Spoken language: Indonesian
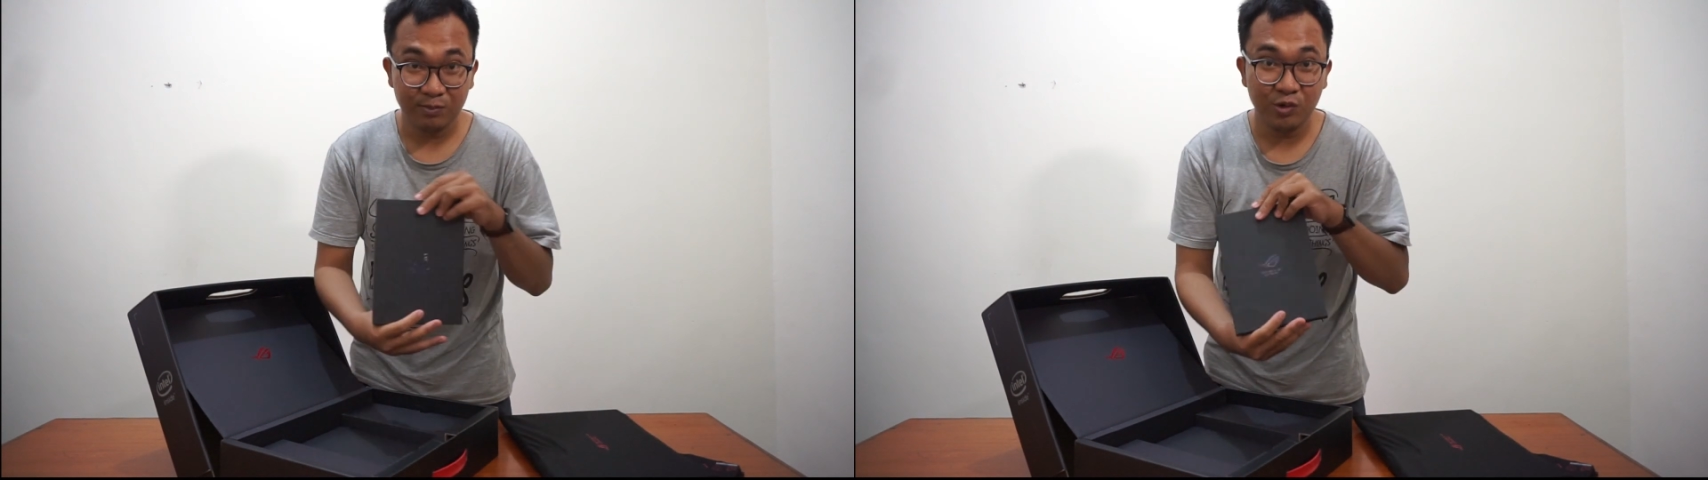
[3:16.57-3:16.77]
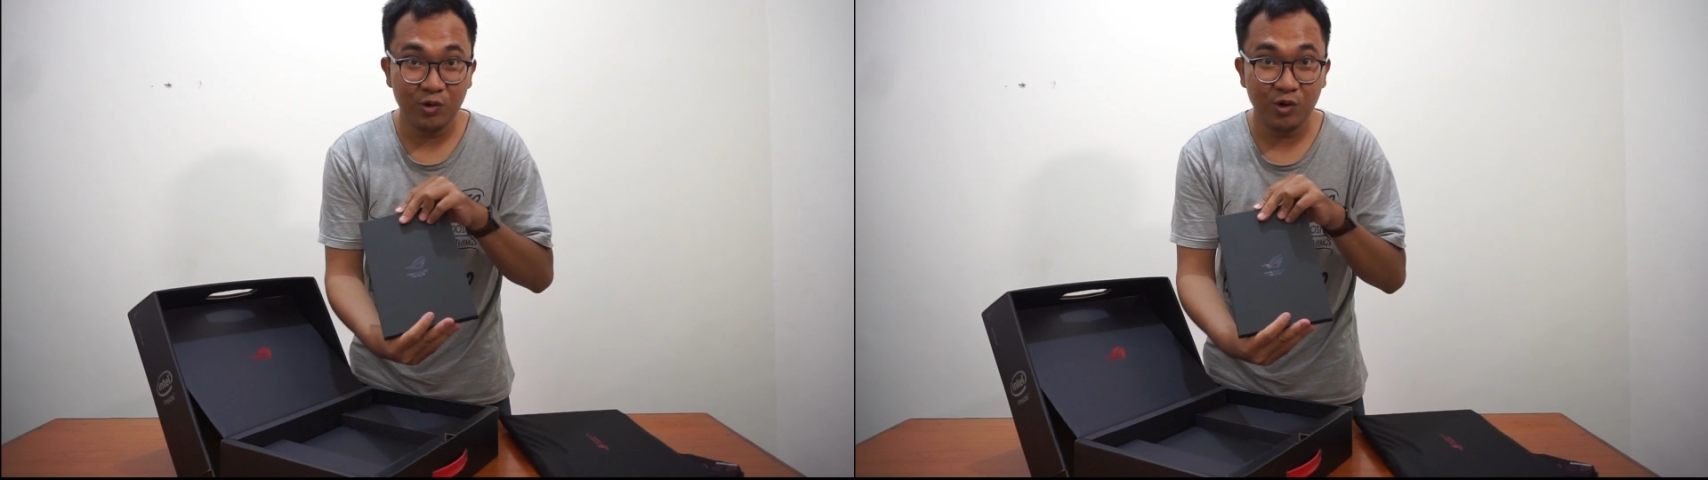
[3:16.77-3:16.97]

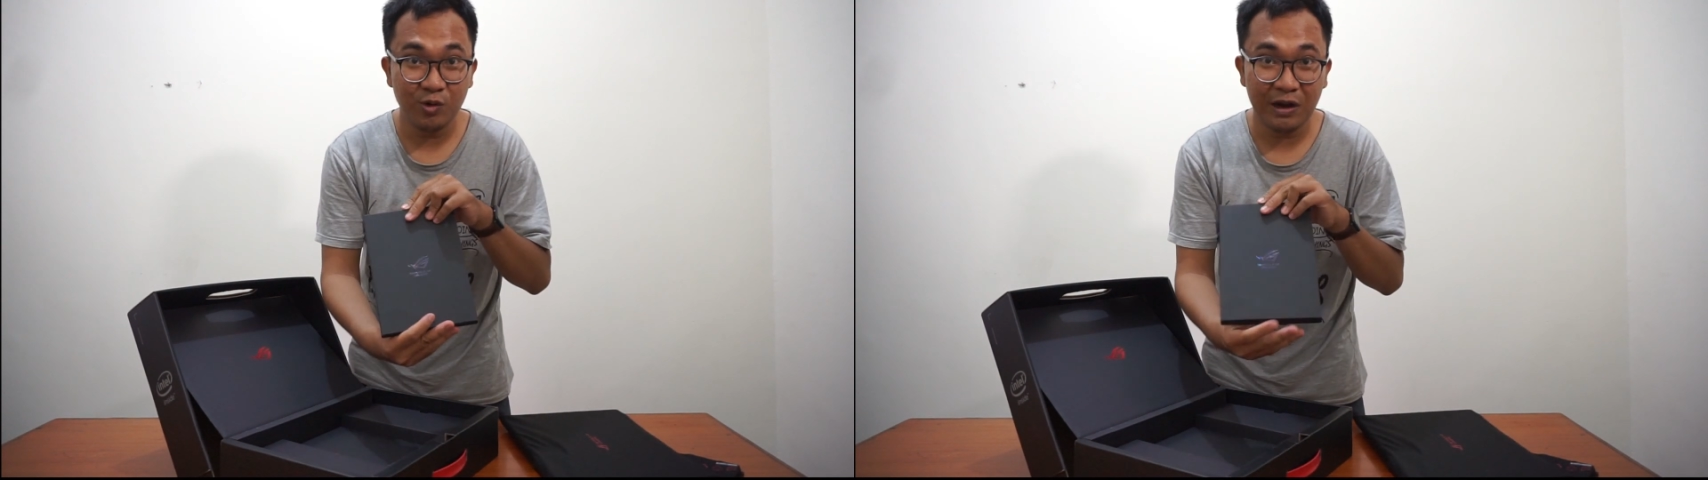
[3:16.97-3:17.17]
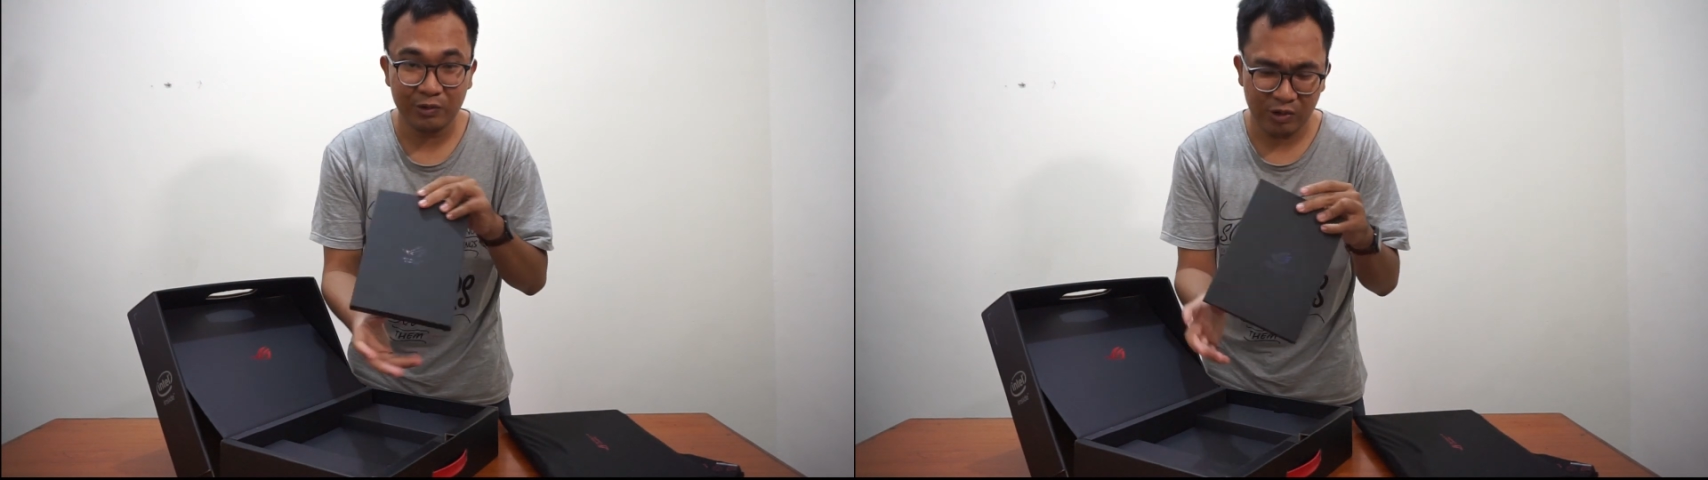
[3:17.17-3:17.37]

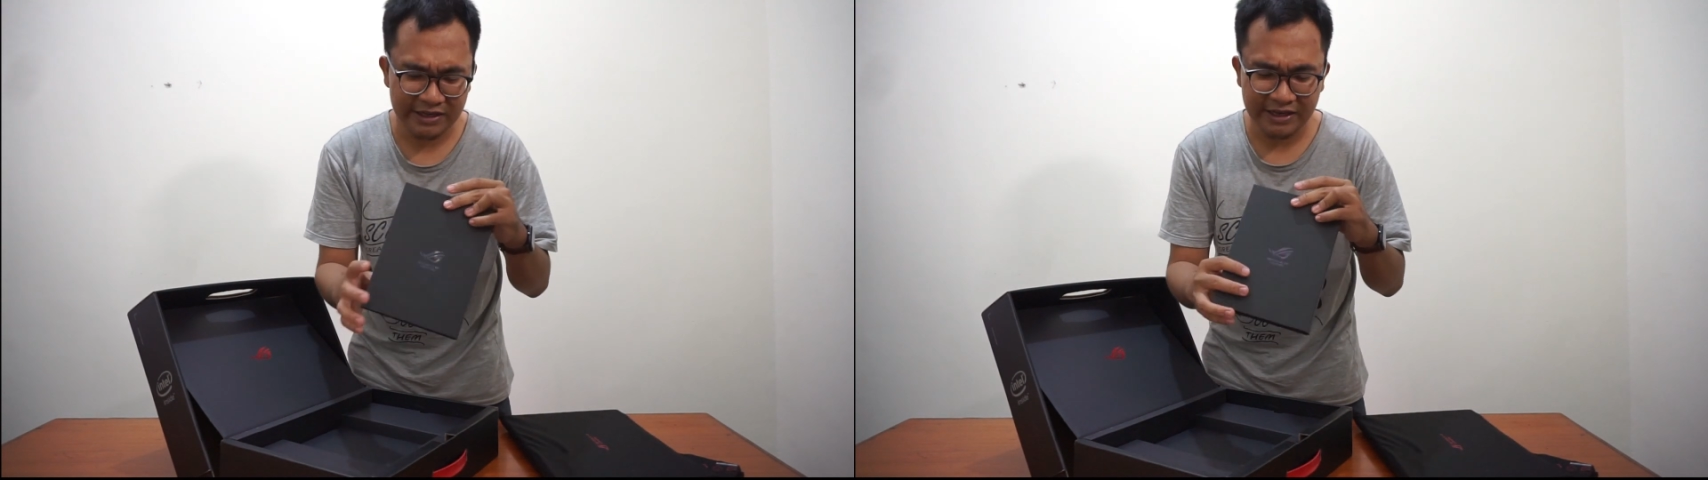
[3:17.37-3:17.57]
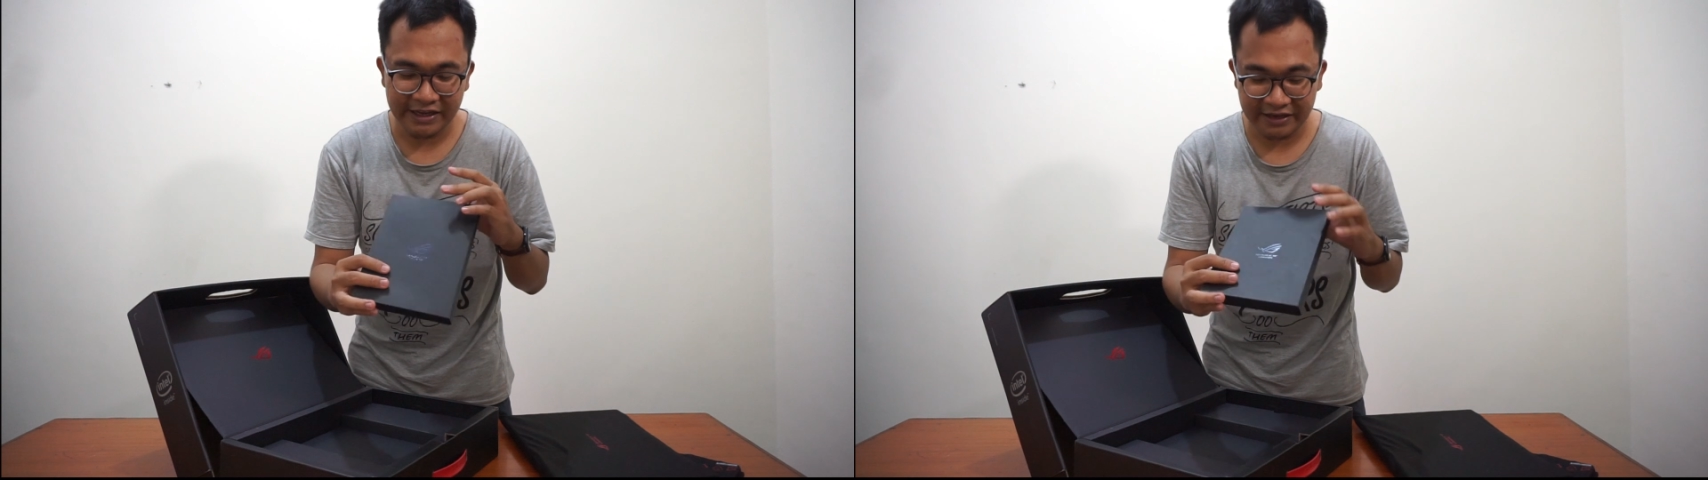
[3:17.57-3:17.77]
buku
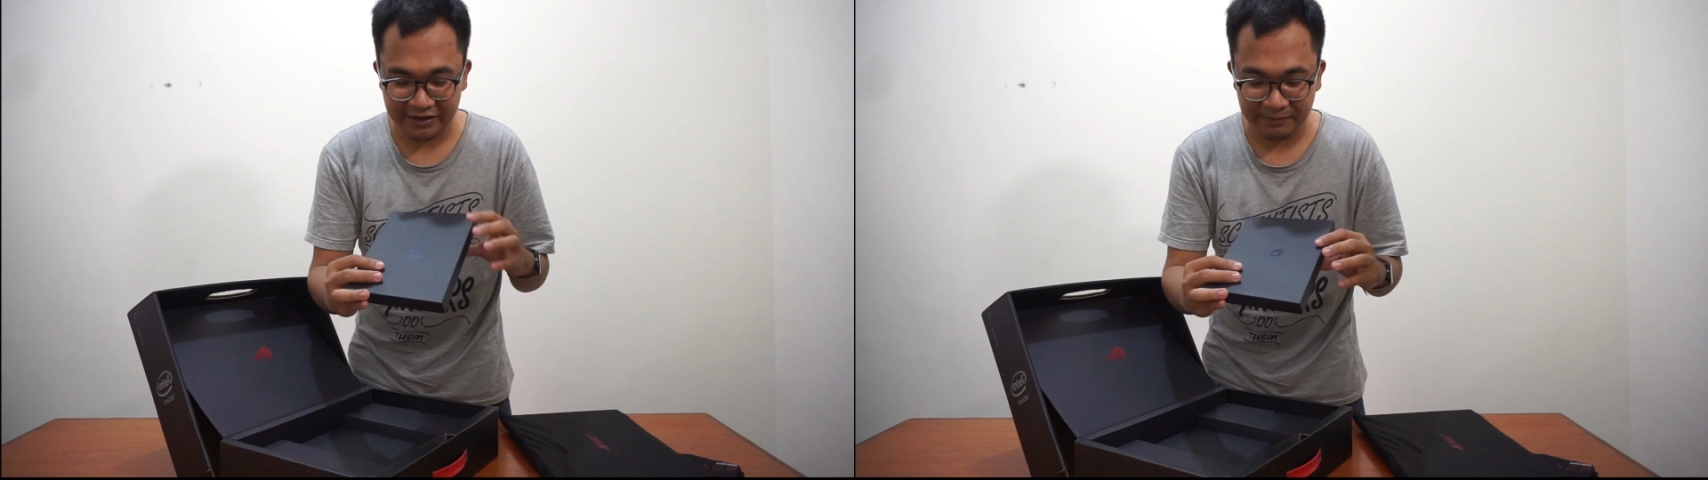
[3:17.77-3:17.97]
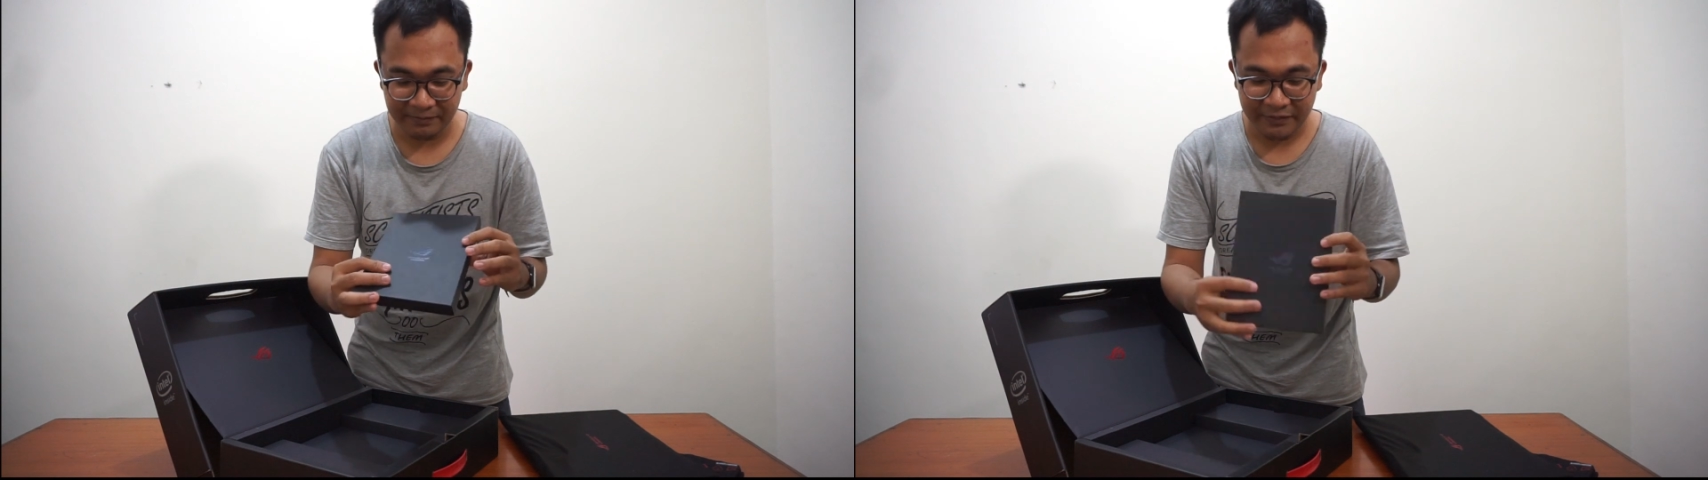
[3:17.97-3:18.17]
manualnya kayaknya.